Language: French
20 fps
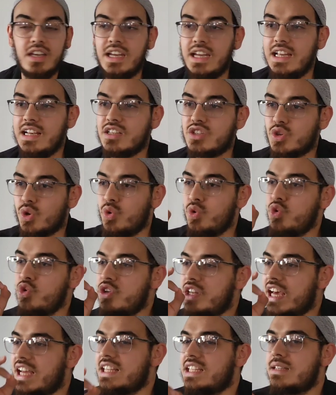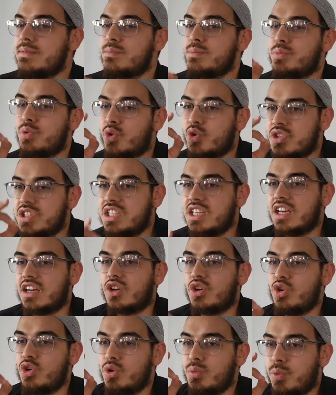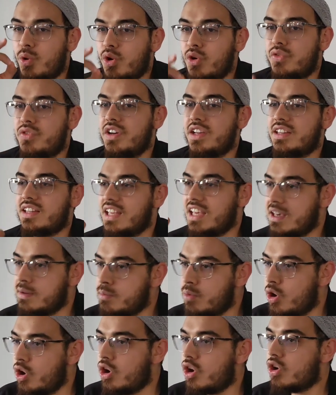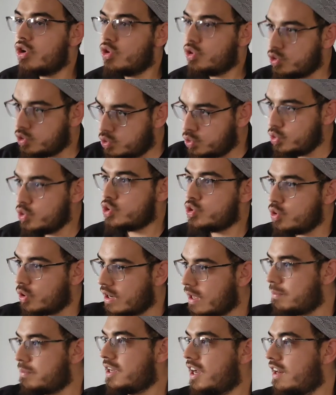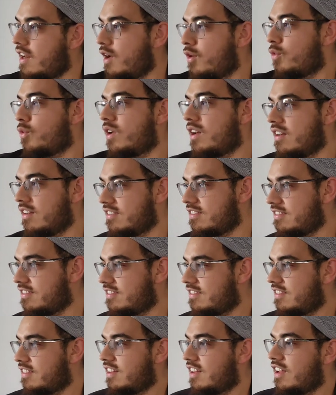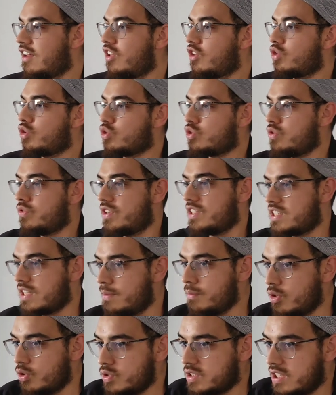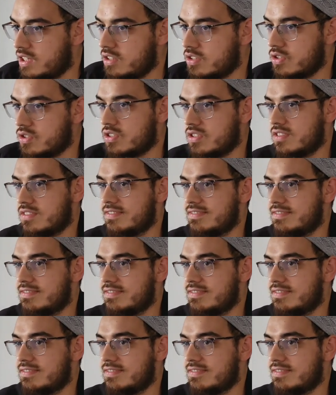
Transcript: Ils sont unanimes pour dire que le prophète est mort le 12 de Rabi' al-Awwal. Donc tu de sa mort ou sa naissance